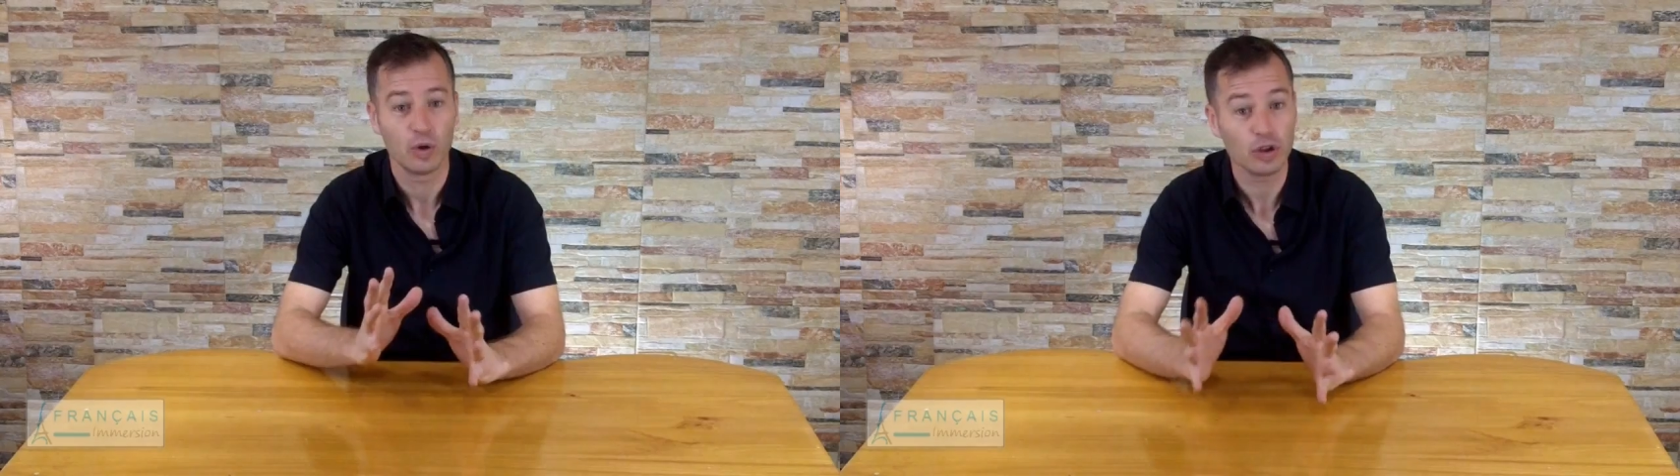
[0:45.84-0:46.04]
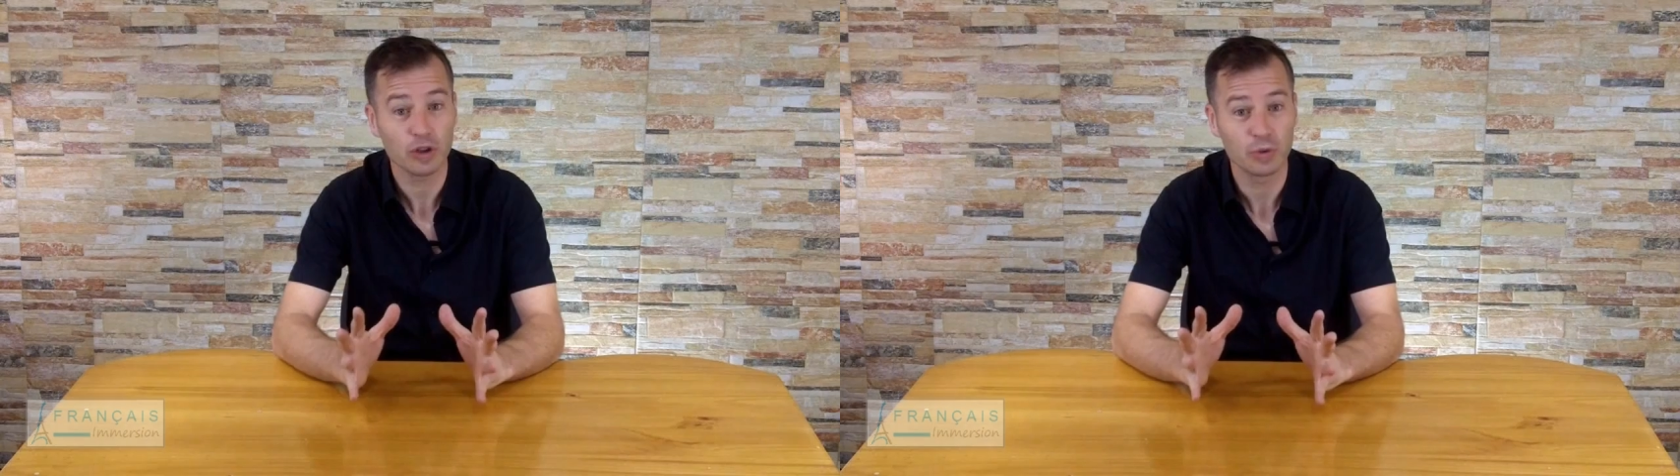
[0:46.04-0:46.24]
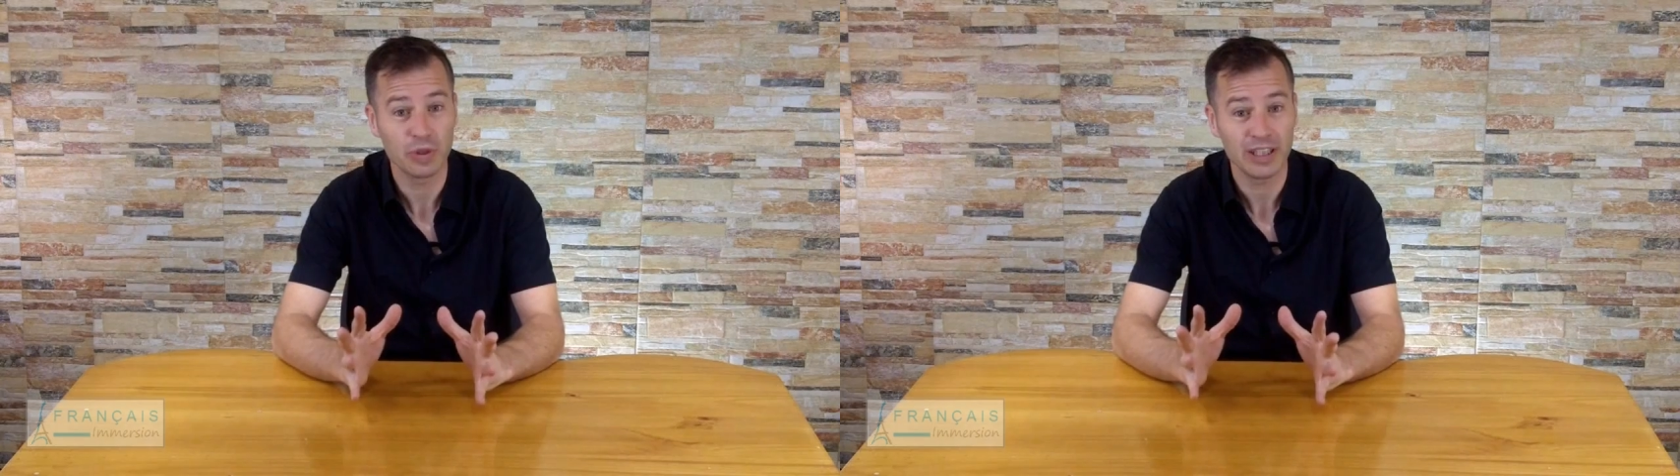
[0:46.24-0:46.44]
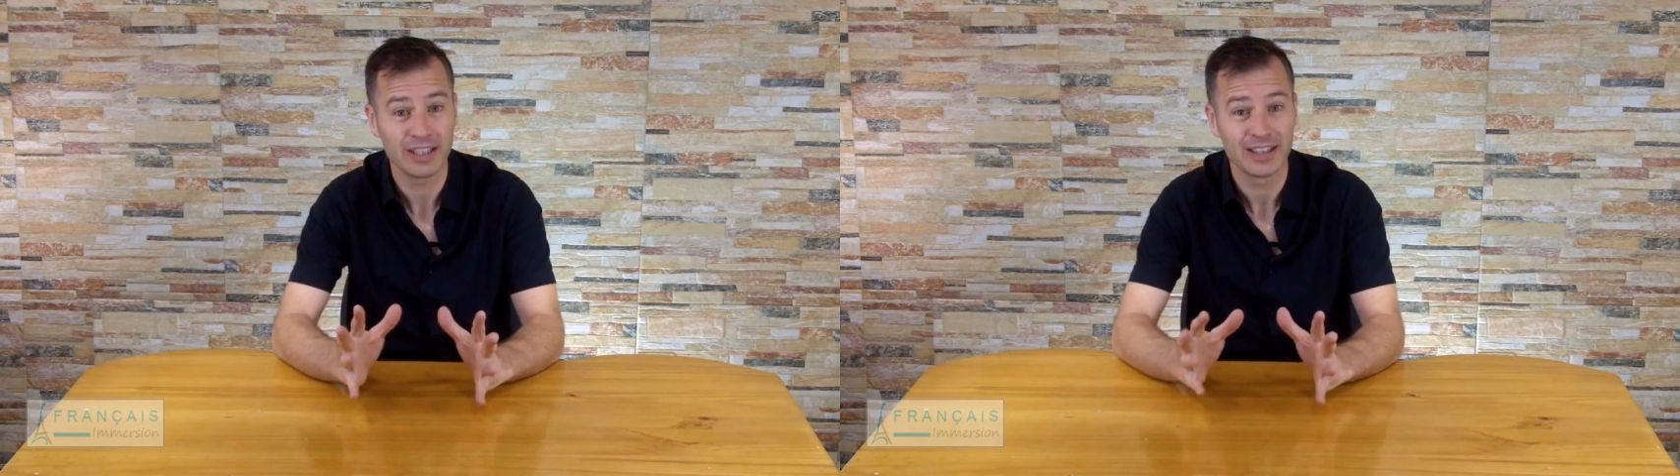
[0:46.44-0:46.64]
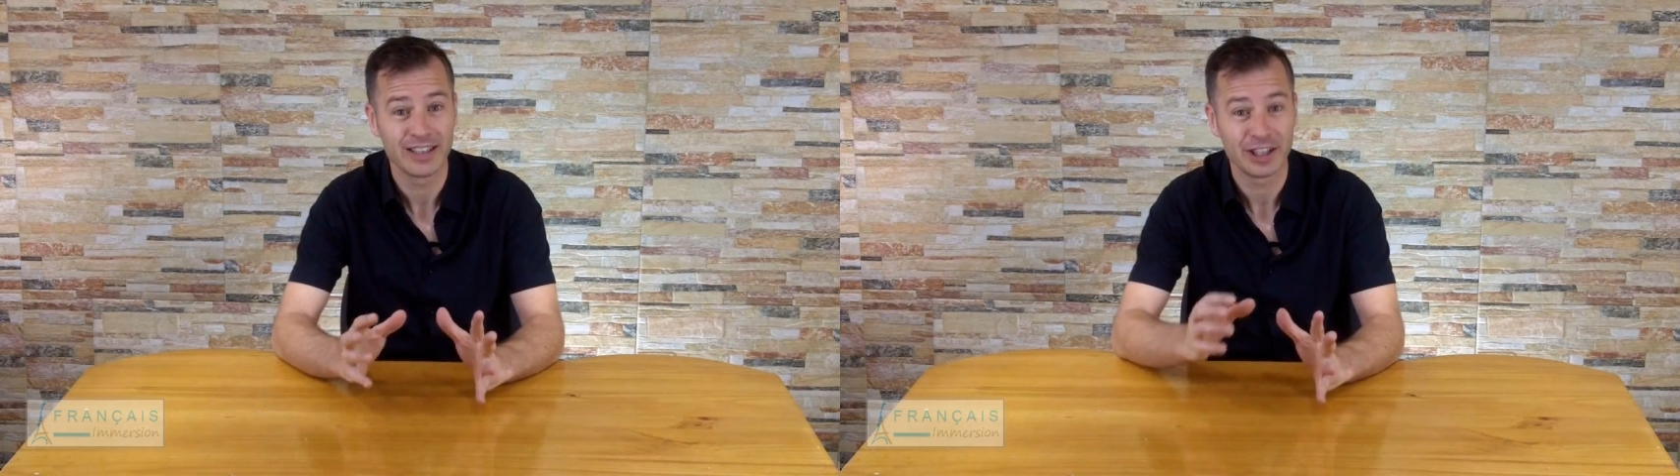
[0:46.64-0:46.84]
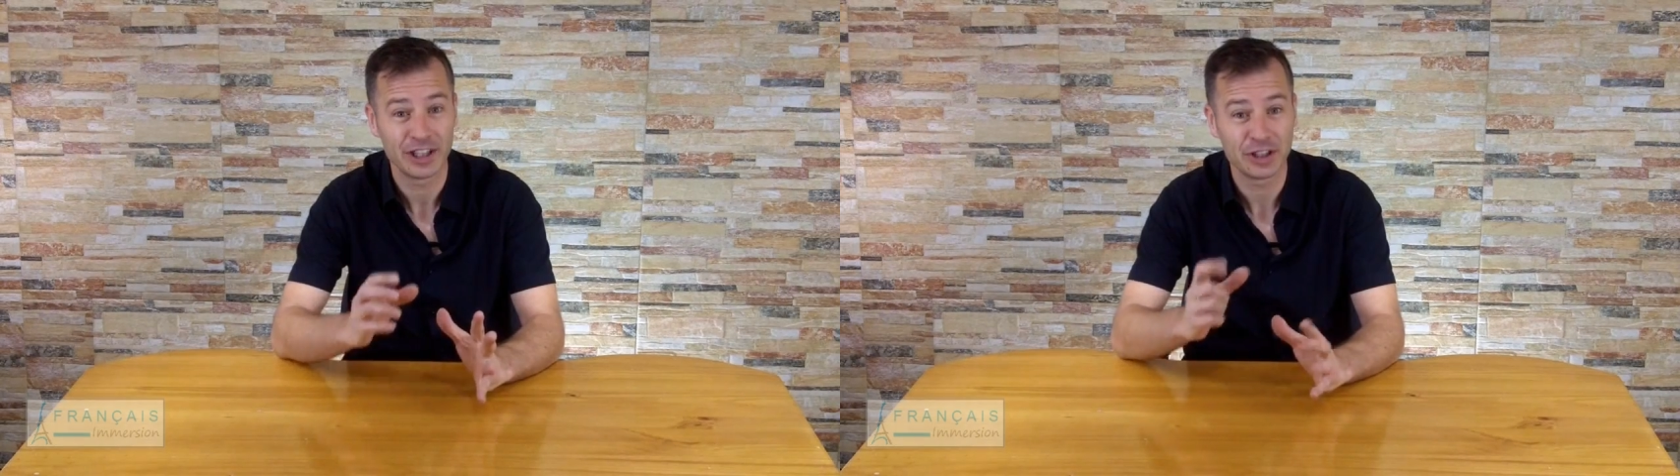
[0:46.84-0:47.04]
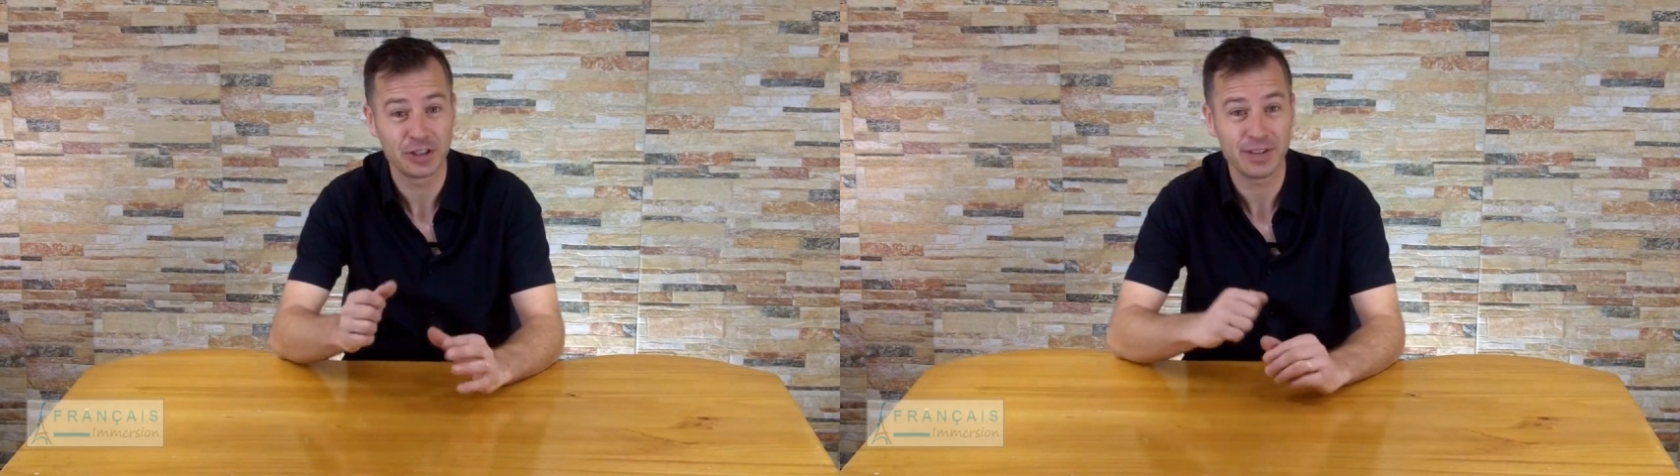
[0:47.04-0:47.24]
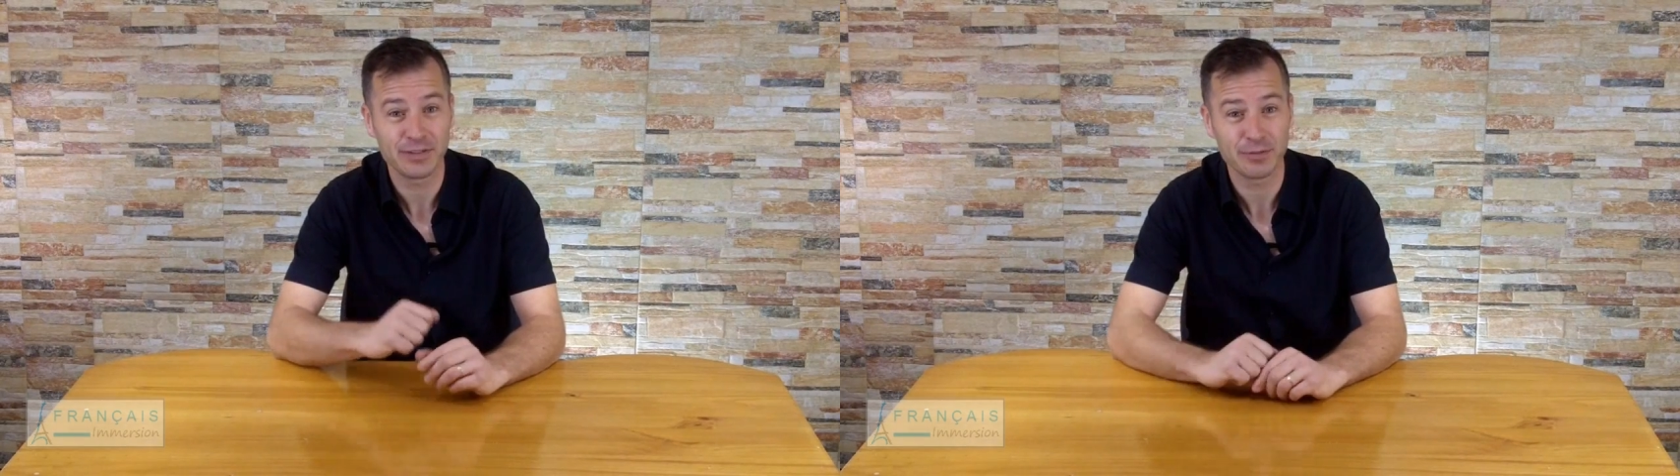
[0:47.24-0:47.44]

Aujourd'hui, je vais